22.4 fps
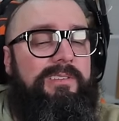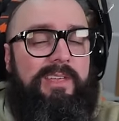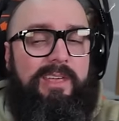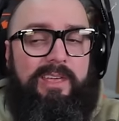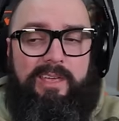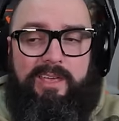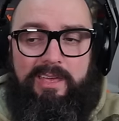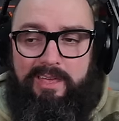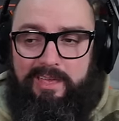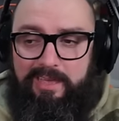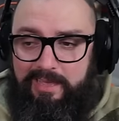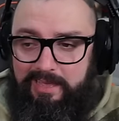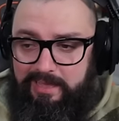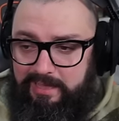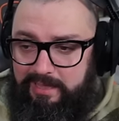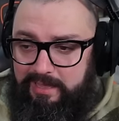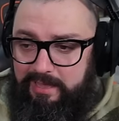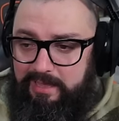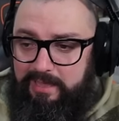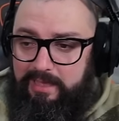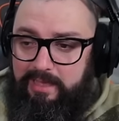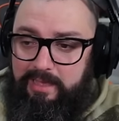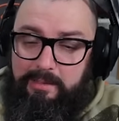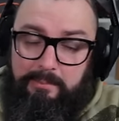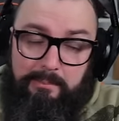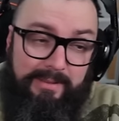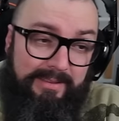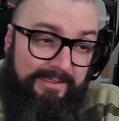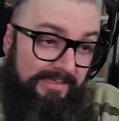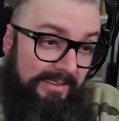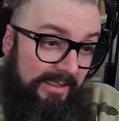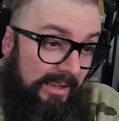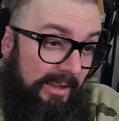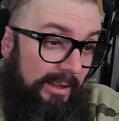É,
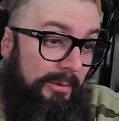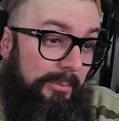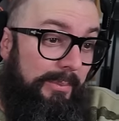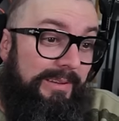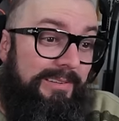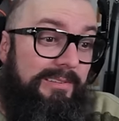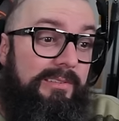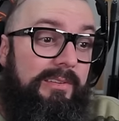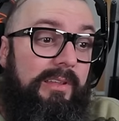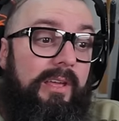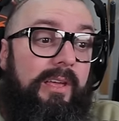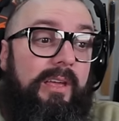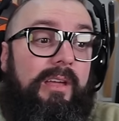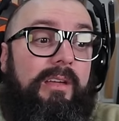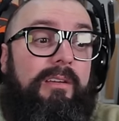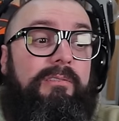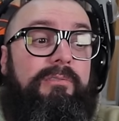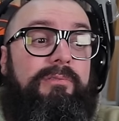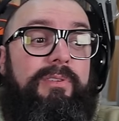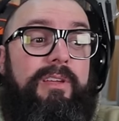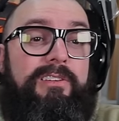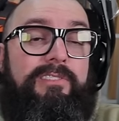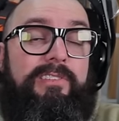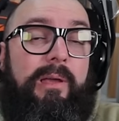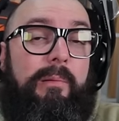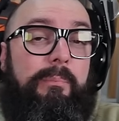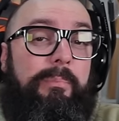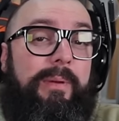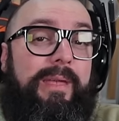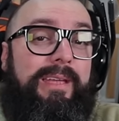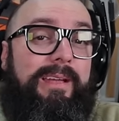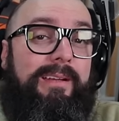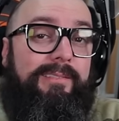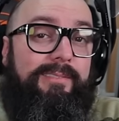mas não, mas veja
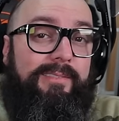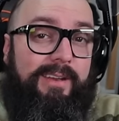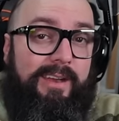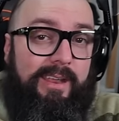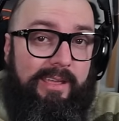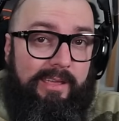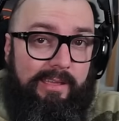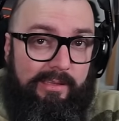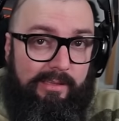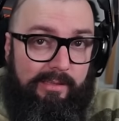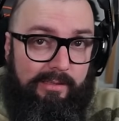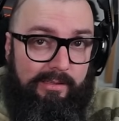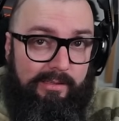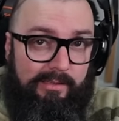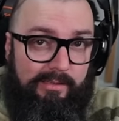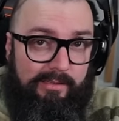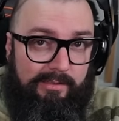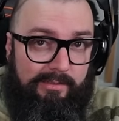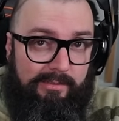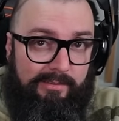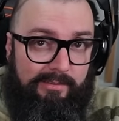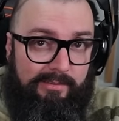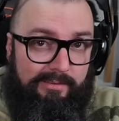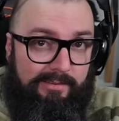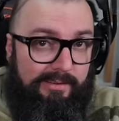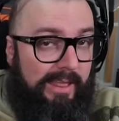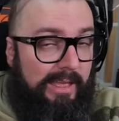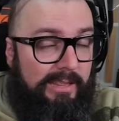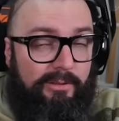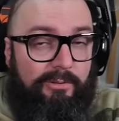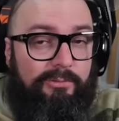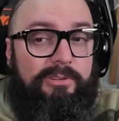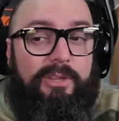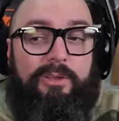bem, André, lá
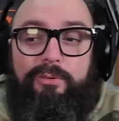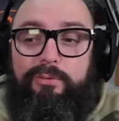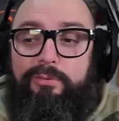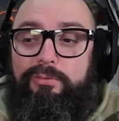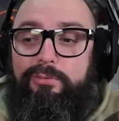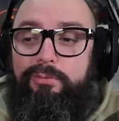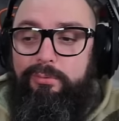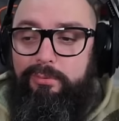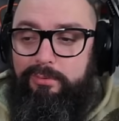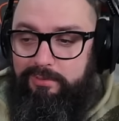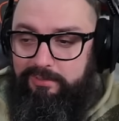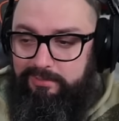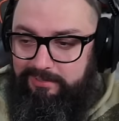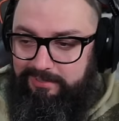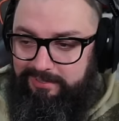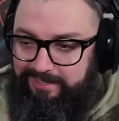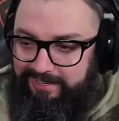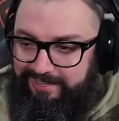não tem o SUS.